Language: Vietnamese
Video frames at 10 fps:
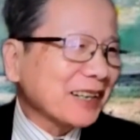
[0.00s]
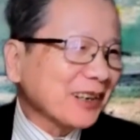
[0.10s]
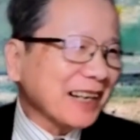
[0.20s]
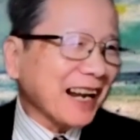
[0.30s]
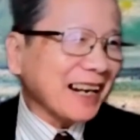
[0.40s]
mà
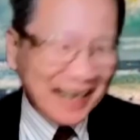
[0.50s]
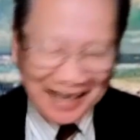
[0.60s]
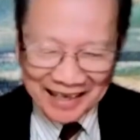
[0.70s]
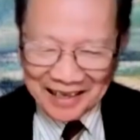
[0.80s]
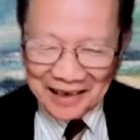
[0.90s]
có thể
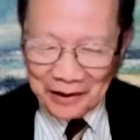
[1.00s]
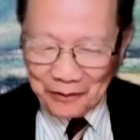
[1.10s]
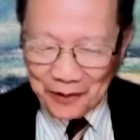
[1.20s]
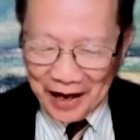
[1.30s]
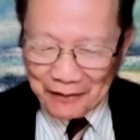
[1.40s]
là
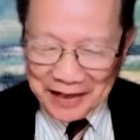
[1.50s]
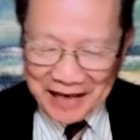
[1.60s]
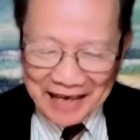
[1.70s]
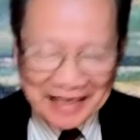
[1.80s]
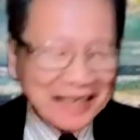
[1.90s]
về
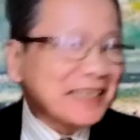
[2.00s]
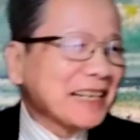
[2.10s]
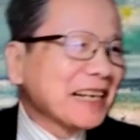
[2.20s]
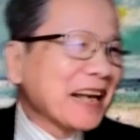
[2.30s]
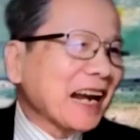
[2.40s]
vấn đề nhất
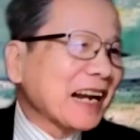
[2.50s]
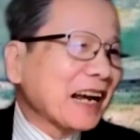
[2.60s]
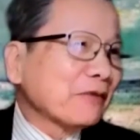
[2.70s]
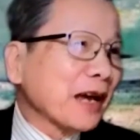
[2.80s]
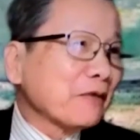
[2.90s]
nhì
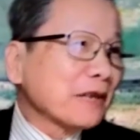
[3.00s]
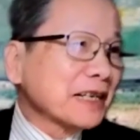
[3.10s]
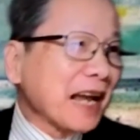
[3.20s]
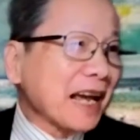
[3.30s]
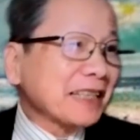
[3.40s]
này là về
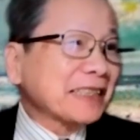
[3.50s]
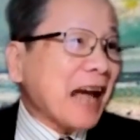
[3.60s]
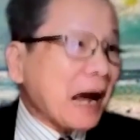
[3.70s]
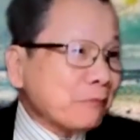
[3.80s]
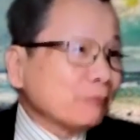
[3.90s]
vấn đề
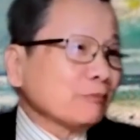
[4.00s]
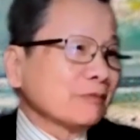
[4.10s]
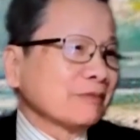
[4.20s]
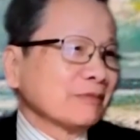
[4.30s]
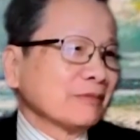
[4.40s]
giam